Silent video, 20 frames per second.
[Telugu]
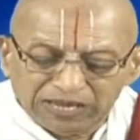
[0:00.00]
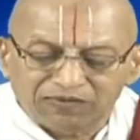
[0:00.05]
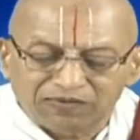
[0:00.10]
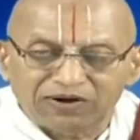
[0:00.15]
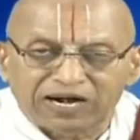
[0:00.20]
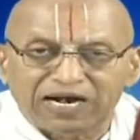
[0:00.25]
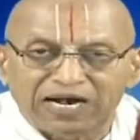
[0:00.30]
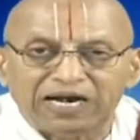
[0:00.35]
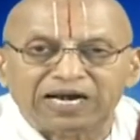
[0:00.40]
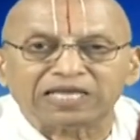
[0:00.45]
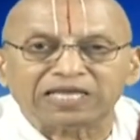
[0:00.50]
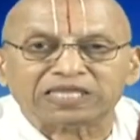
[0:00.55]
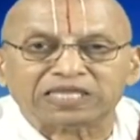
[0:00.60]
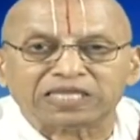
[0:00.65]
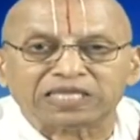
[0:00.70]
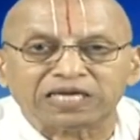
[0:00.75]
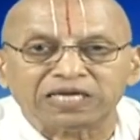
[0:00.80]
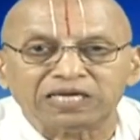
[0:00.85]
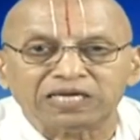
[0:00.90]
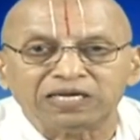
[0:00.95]

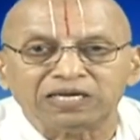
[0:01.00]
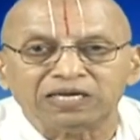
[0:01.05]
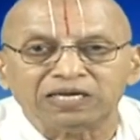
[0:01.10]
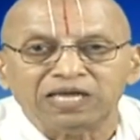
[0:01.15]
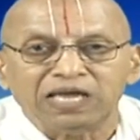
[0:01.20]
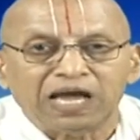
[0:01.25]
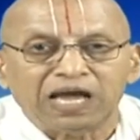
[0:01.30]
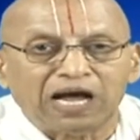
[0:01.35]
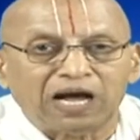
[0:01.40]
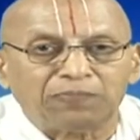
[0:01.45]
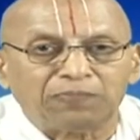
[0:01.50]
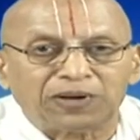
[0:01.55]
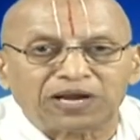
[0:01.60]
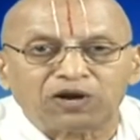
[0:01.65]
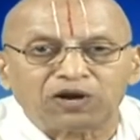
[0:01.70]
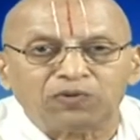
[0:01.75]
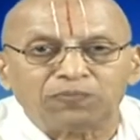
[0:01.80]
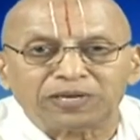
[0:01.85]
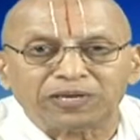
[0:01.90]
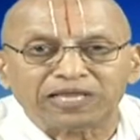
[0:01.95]
వెళ్ళొత్తు ఆ
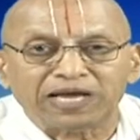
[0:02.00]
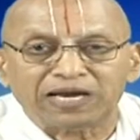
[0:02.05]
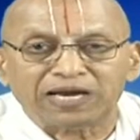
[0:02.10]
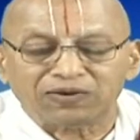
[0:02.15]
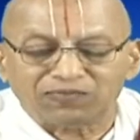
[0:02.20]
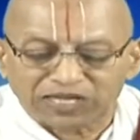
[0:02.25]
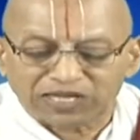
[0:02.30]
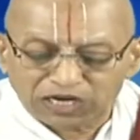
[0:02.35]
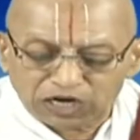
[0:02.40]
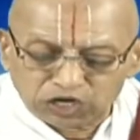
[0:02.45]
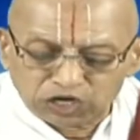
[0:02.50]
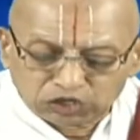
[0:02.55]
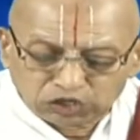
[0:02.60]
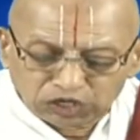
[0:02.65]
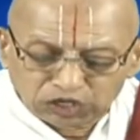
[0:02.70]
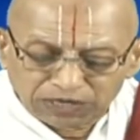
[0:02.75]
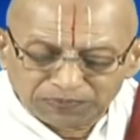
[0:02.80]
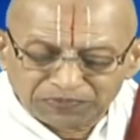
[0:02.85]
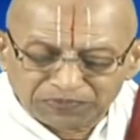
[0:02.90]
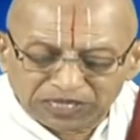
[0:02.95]
పరమపదాన్ని
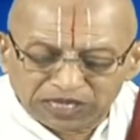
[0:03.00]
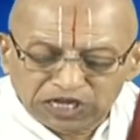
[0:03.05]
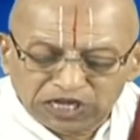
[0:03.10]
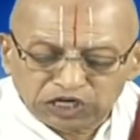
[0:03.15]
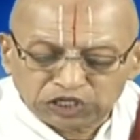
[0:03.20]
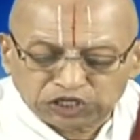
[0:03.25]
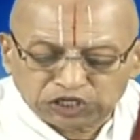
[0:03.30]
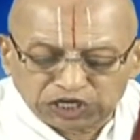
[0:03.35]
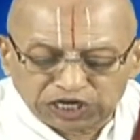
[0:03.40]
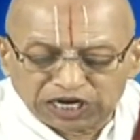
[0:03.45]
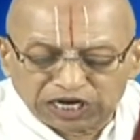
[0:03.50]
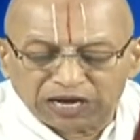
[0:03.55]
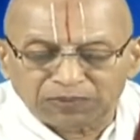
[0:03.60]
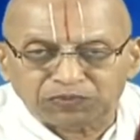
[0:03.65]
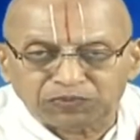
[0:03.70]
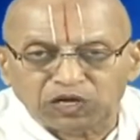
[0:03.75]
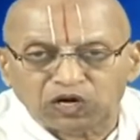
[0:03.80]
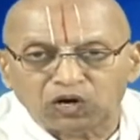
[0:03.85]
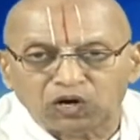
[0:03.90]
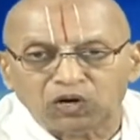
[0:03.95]
వదిలేసి
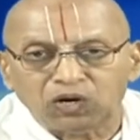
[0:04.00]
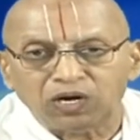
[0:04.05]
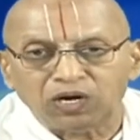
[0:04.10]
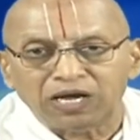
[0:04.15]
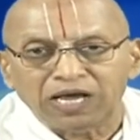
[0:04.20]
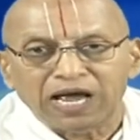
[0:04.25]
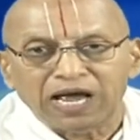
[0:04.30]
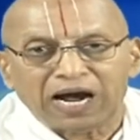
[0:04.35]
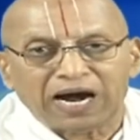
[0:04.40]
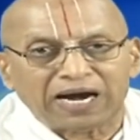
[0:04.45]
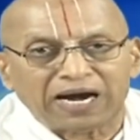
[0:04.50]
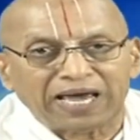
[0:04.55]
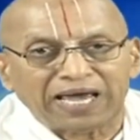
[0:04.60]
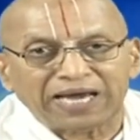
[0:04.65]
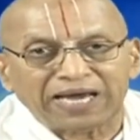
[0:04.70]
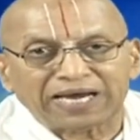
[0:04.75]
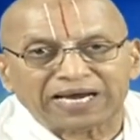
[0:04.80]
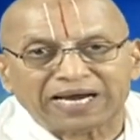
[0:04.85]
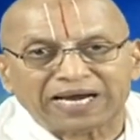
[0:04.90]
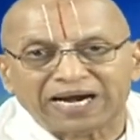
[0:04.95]
క్షీరాబ్దిలో
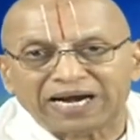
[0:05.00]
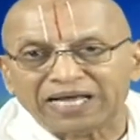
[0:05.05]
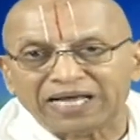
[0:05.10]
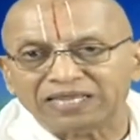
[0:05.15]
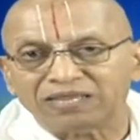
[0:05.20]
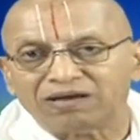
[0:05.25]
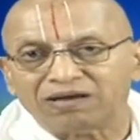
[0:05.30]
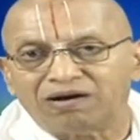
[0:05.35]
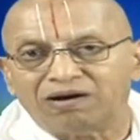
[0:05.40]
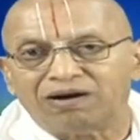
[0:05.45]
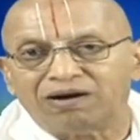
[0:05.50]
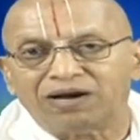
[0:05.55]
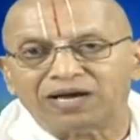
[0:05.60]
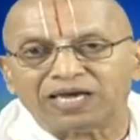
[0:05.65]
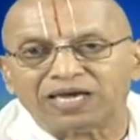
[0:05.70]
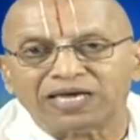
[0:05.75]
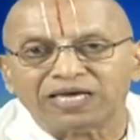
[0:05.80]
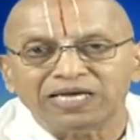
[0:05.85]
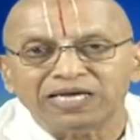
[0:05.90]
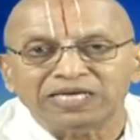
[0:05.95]

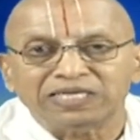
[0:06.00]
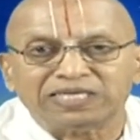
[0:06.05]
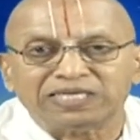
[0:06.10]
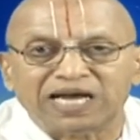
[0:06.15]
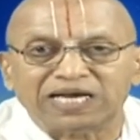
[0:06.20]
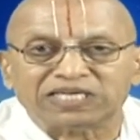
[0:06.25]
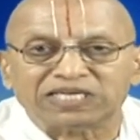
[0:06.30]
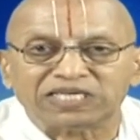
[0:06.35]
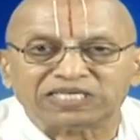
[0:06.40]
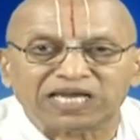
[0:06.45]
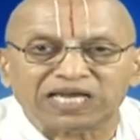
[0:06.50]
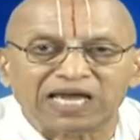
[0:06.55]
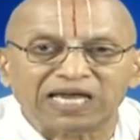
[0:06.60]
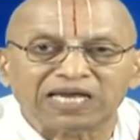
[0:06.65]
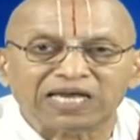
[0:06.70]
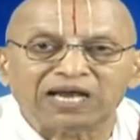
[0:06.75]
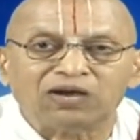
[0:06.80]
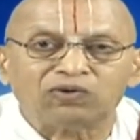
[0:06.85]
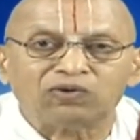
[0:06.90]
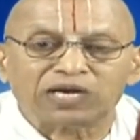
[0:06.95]
అణెక్కడందోయ్
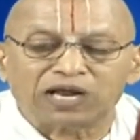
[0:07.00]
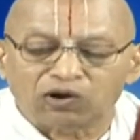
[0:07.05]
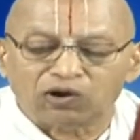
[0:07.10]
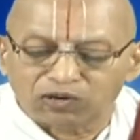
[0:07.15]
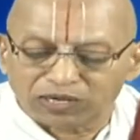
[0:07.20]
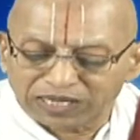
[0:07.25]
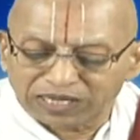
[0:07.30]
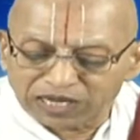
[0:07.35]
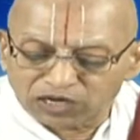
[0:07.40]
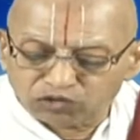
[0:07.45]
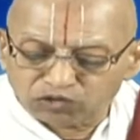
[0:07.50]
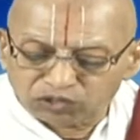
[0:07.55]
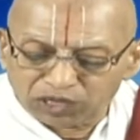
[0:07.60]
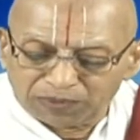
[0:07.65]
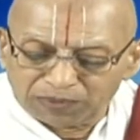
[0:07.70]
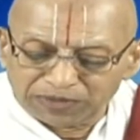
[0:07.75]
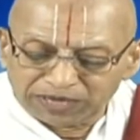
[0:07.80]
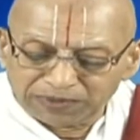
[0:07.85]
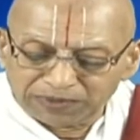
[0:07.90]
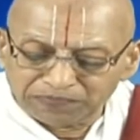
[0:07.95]
శేషసాయిగా ఉన్నావు కదా
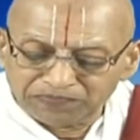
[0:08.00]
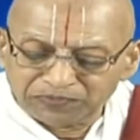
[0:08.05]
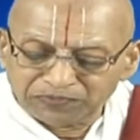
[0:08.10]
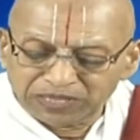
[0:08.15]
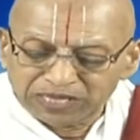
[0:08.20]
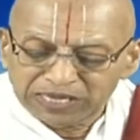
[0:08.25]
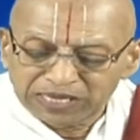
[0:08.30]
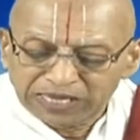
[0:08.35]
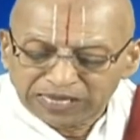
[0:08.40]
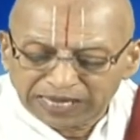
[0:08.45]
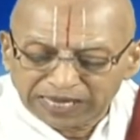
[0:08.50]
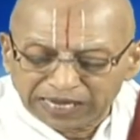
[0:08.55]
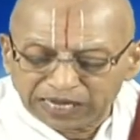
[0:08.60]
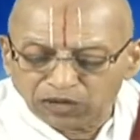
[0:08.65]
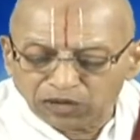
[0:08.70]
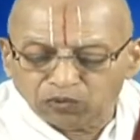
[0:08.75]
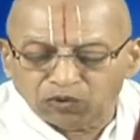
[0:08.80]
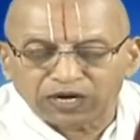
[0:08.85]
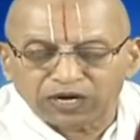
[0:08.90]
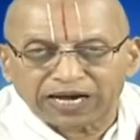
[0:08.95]
స్వామి ఇవి
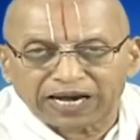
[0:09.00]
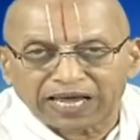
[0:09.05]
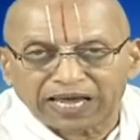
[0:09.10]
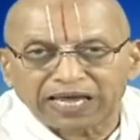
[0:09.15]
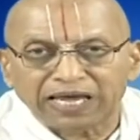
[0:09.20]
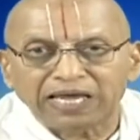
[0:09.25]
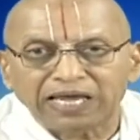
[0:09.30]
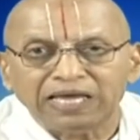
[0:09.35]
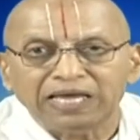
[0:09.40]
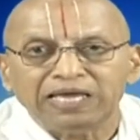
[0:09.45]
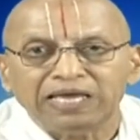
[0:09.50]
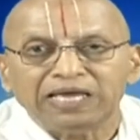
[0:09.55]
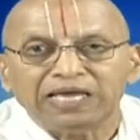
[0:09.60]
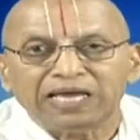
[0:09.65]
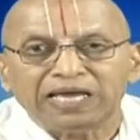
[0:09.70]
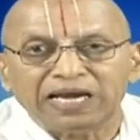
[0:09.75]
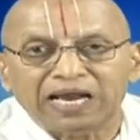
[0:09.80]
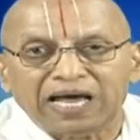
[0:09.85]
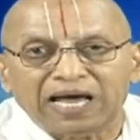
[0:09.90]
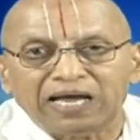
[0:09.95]
ఉన్నాయి
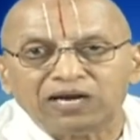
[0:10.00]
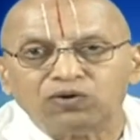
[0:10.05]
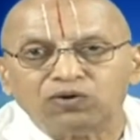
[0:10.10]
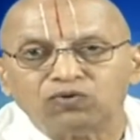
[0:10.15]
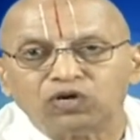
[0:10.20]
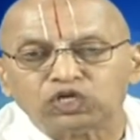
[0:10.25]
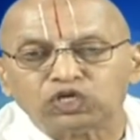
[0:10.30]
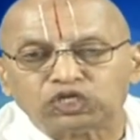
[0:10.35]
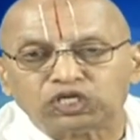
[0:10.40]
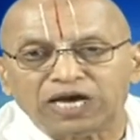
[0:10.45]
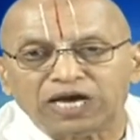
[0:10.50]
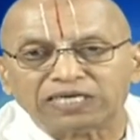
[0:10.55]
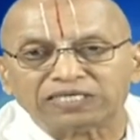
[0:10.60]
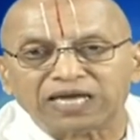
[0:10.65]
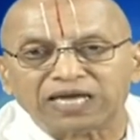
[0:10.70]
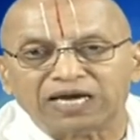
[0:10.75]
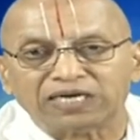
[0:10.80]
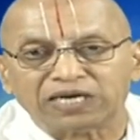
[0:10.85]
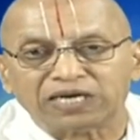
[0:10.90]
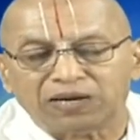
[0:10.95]
ఇలా నువ్వు వచ్చా
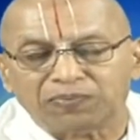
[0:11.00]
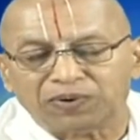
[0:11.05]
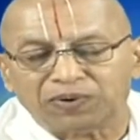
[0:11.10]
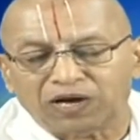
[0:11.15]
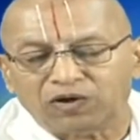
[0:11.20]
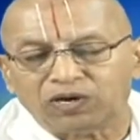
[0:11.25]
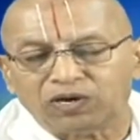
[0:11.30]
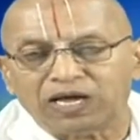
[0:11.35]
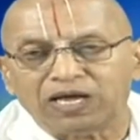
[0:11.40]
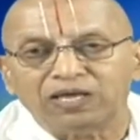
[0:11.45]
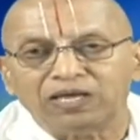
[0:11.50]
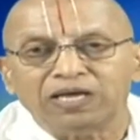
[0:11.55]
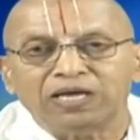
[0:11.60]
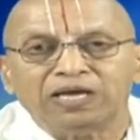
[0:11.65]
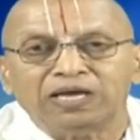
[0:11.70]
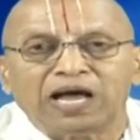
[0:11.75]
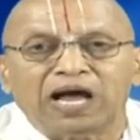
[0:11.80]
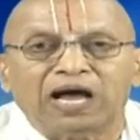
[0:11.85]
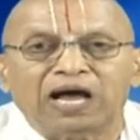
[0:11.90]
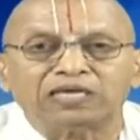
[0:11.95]
శేష
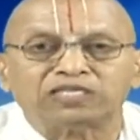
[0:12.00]
ఆ